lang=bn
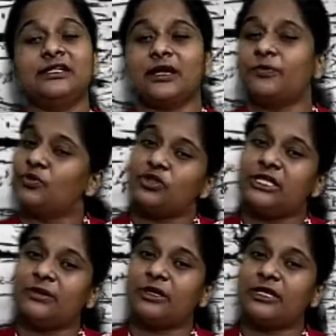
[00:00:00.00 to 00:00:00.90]
তার
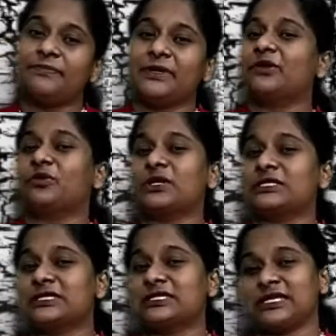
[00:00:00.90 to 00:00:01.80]
বুদ্ধির বলে বের
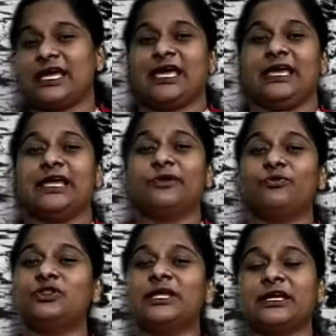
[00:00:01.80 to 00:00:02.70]
করেছে যে হ্যাঁ এর
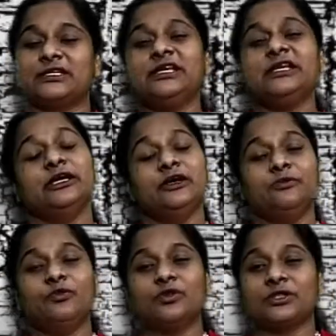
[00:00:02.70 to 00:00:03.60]
মধ্যে একটি
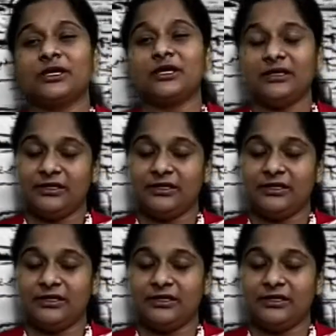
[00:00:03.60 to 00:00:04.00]
মুক্তা